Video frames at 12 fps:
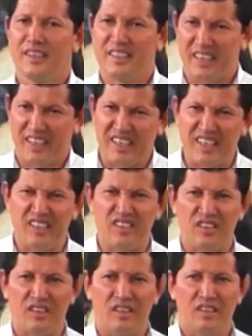de
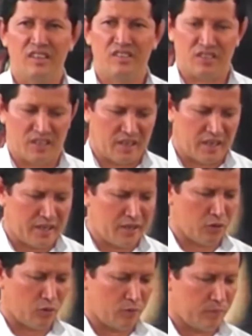quién será
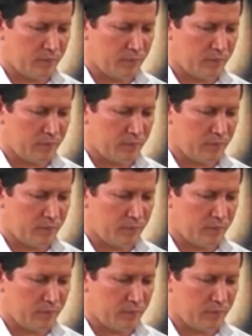hijo.